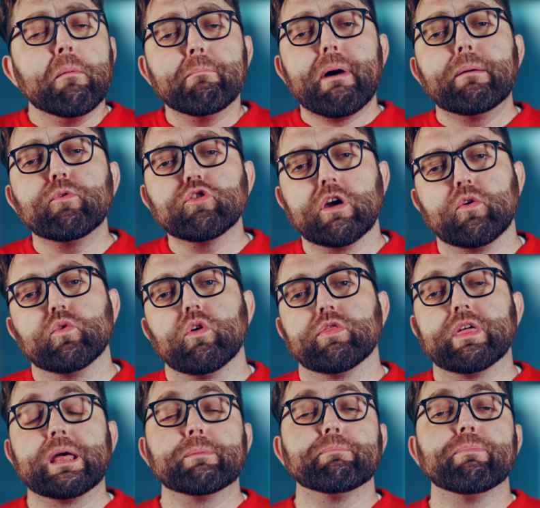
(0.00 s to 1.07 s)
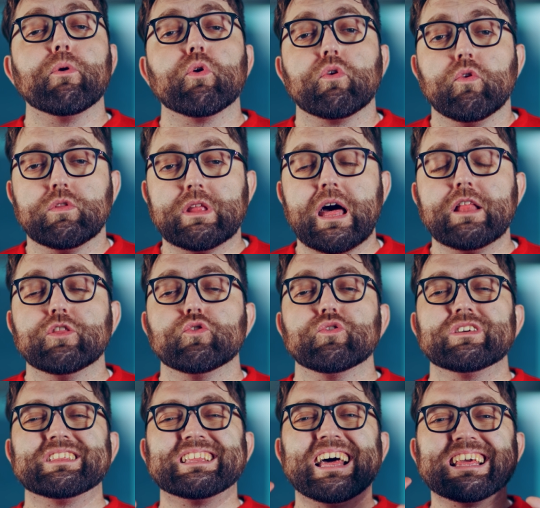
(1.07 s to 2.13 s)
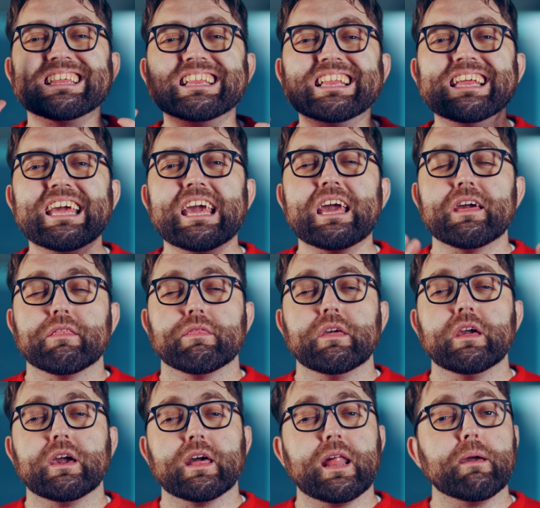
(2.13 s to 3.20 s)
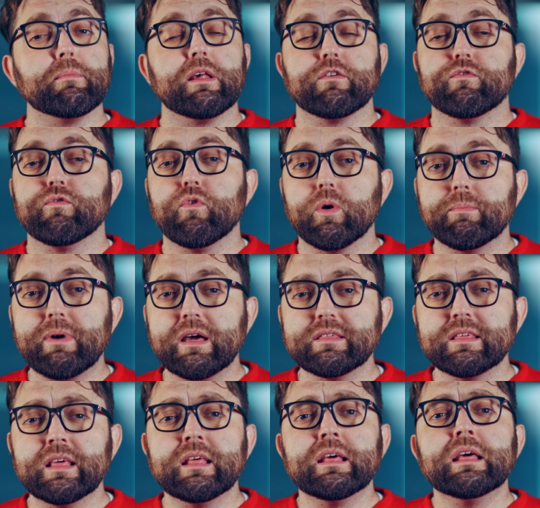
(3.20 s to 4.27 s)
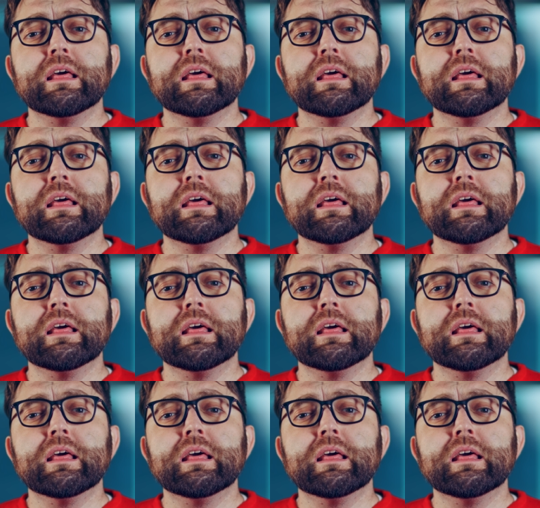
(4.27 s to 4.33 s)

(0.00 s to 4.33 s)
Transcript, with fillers: Vamos a conocer, por lo tanto, estas 10 increíbles formas